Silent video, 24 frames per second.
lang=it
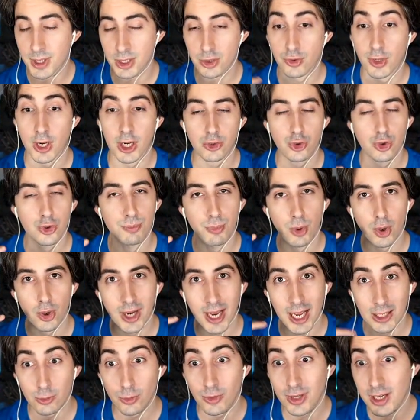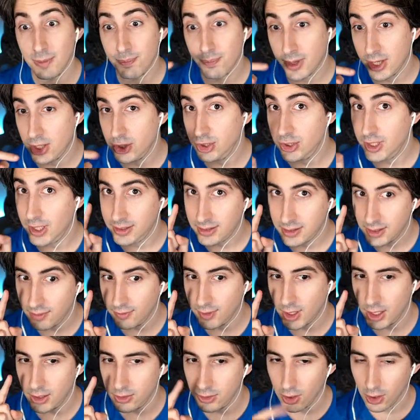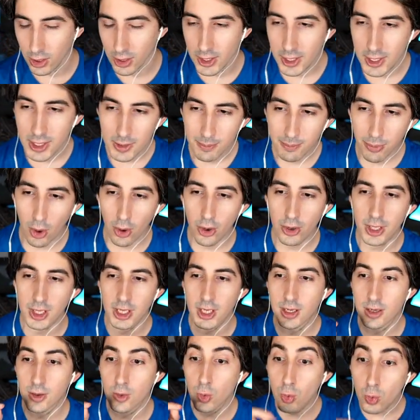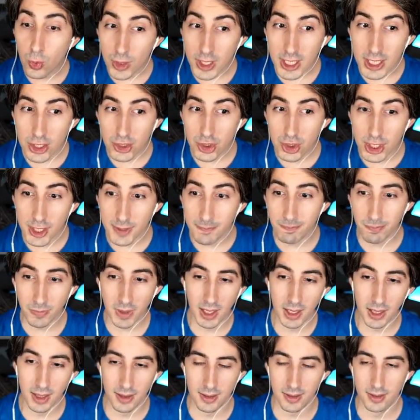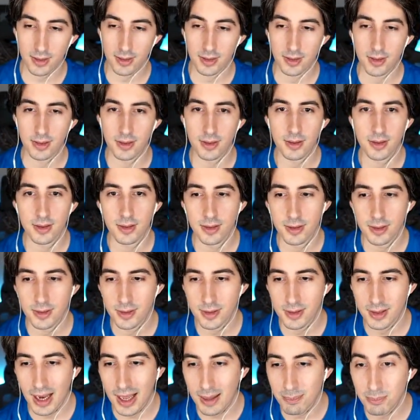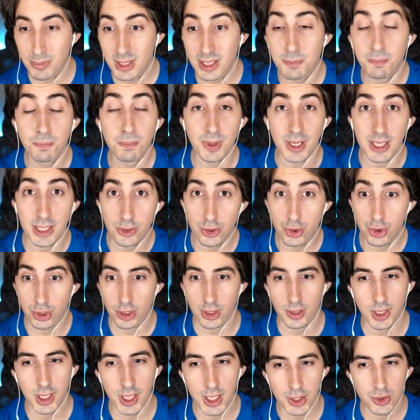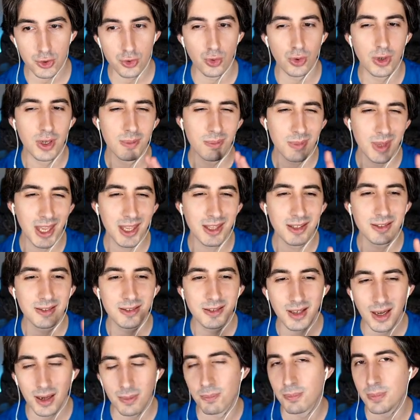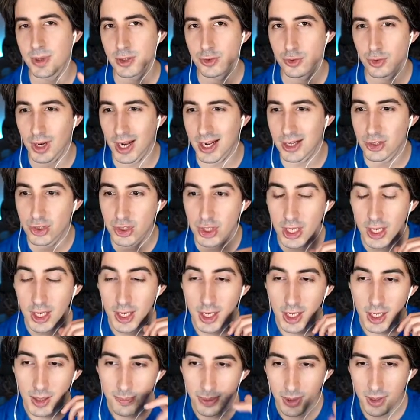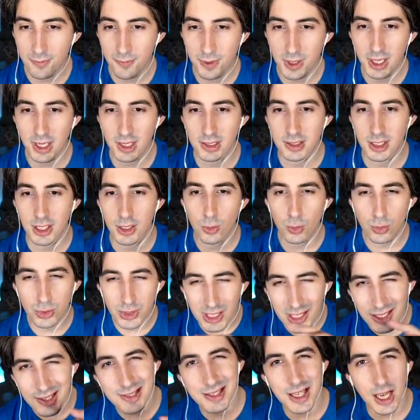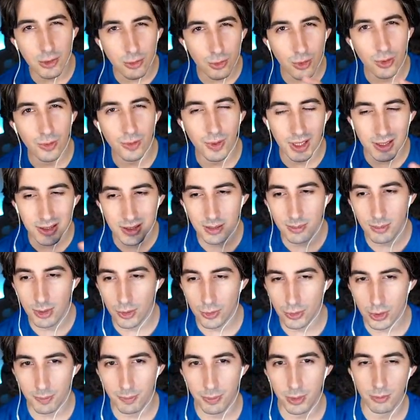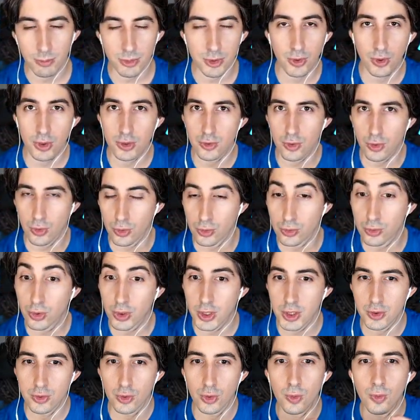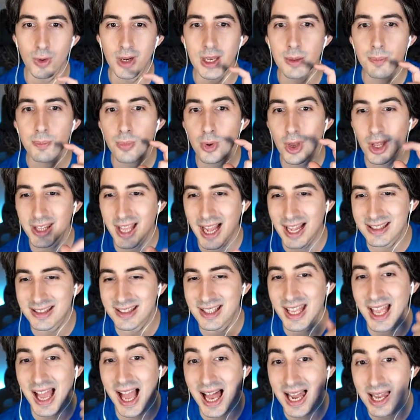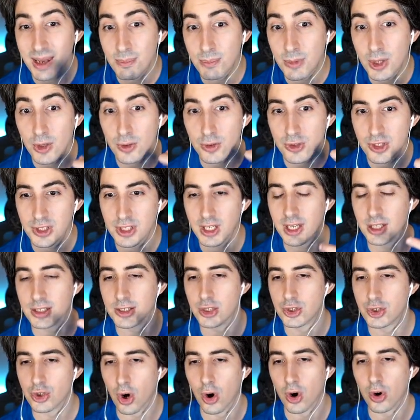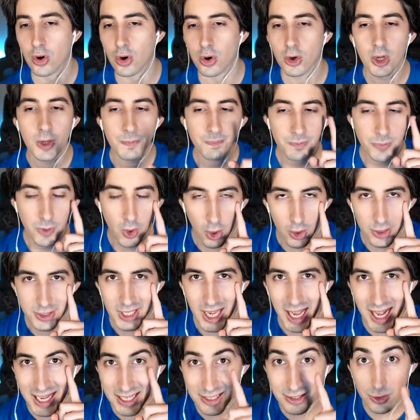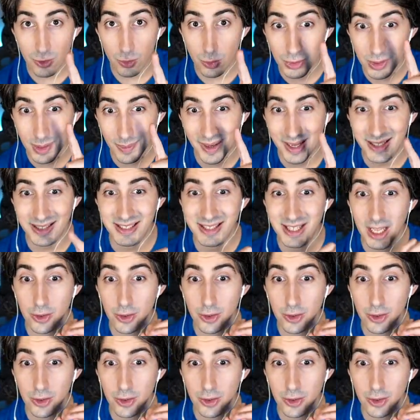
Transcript: personaggio sbloccato nel precedente video, poi Luigi e uh, Rabbit Peach, che sono i miei tre personaggi preferiti, utilizzandoli un attimino di più mi sono reso conto che sono quelli più adatti al mio stile di gioco, cosa assolutamente